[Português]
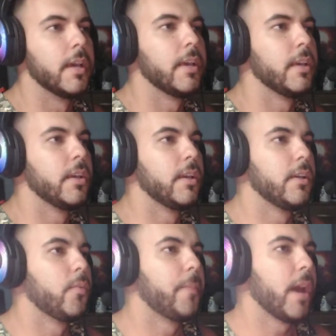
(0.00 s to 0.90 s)
E
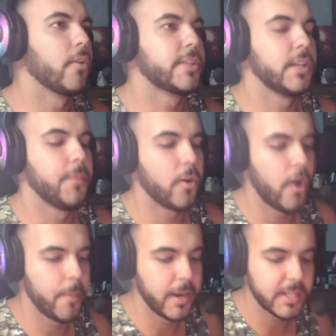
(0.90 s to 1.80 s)
um belo dia, meu
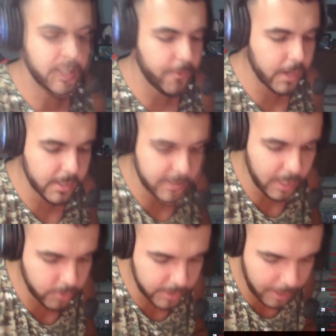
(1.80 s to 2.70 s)
nobre, ele estava
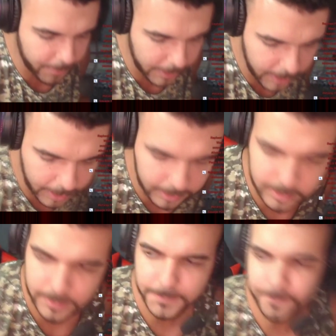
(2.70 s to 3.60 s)
cansado de trabalhar.
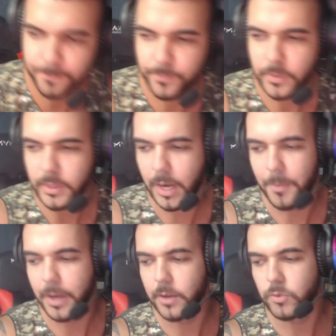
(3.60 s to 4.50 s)

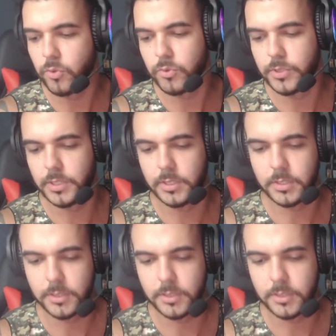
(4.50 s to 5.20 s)
Trabalhando todo dia.